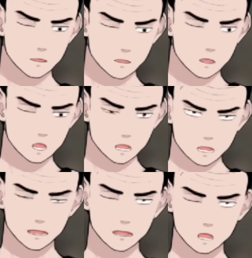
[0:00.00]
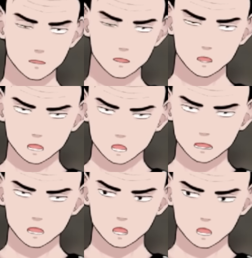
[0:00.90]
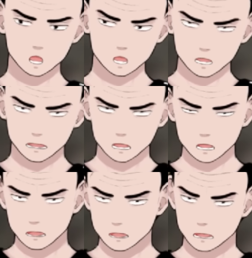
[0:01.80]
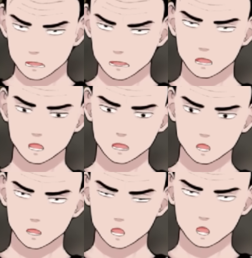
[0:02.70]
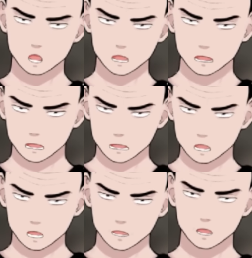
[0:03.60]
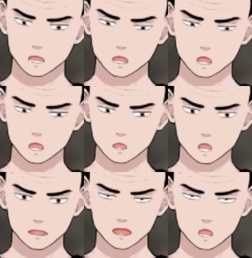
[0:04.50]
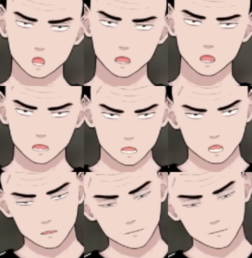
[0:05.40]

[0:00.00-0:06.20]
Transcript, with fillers: その性風俗的なこととか、水商売的で作る方法もあるわけだけど、